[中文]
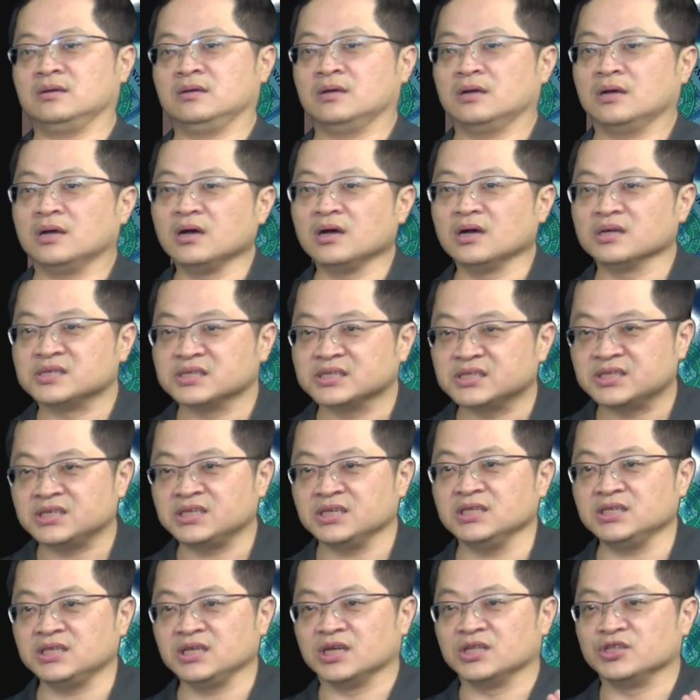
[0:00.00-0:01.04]
二十
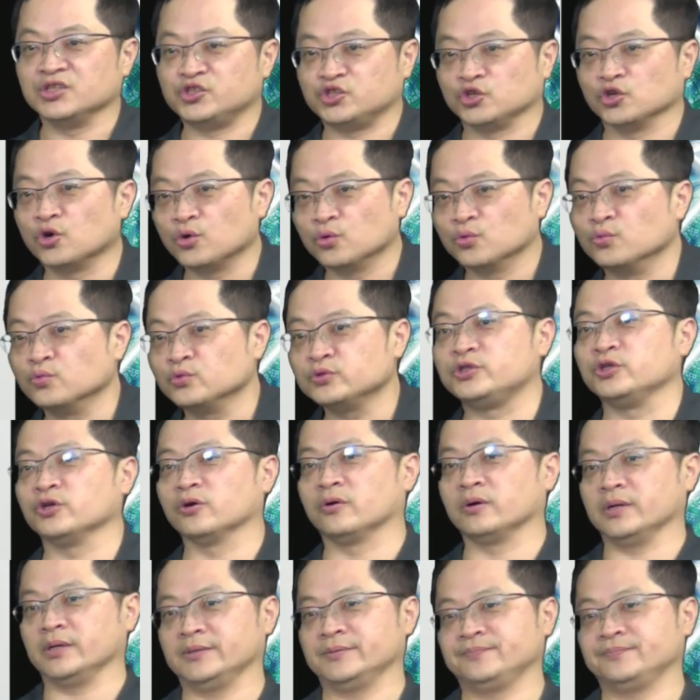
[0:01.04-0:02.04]
七点九五九，哎，